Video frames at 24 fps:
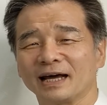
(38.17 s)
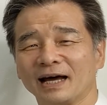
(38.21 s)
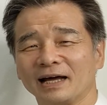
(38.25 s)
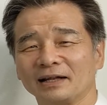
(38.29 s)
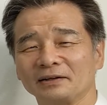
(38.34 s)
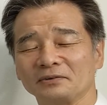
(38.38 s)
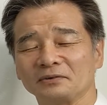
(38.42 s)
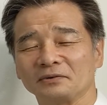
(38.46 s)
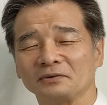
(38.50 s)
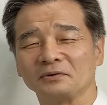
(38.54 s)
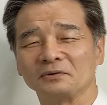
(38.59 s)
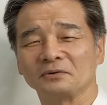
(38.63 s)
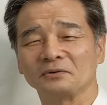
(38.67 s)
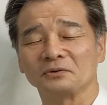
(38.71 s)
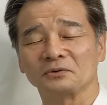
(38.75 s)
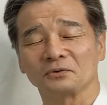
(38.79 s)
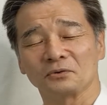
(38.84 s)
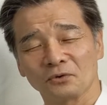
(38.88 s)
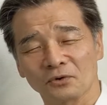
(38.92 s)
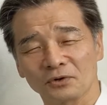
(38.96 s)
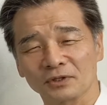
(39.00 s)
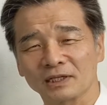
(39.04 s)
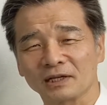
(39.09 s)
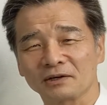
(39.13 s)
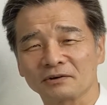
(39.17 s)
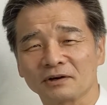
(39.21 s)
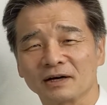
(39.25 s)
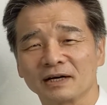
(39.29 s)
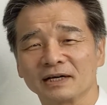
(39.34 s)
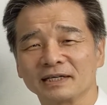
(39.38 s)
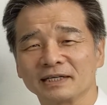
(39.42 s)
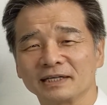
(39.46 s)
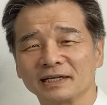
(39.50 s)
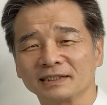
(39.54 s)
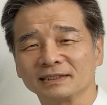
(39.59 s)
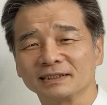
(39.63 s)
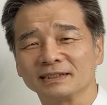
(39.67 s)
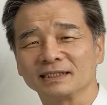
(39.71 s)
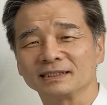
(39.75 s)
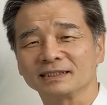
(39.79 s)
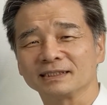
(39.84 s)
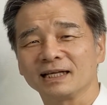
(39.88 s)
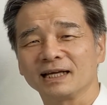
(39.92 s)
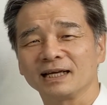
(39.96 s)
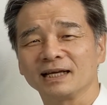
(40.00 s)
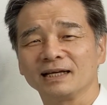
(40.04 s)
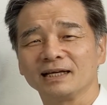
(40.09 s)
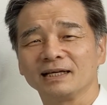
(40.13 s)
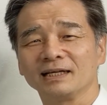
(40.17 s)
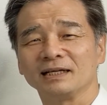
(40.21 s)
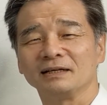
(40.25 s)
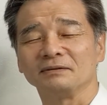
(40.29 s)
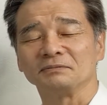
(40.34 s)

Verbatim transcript: あのこのコロナの関係でですね